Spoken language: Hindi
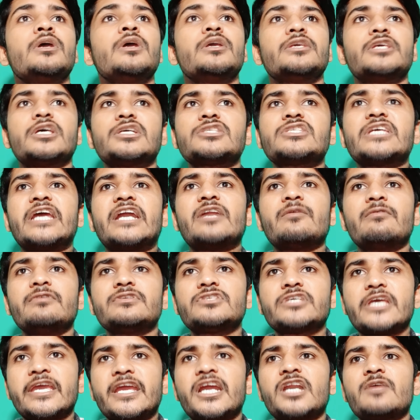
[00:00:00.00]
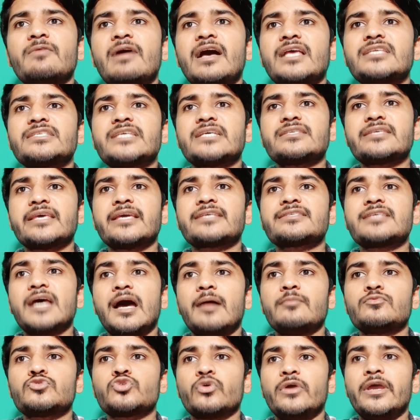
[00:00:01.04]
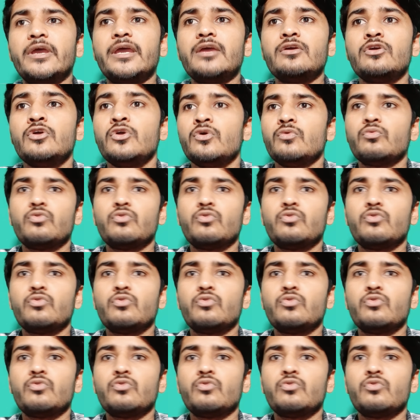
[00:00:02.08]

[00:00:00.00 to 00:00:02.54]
ये जे एडवांस जैसे एग्ज़ाम जो हैं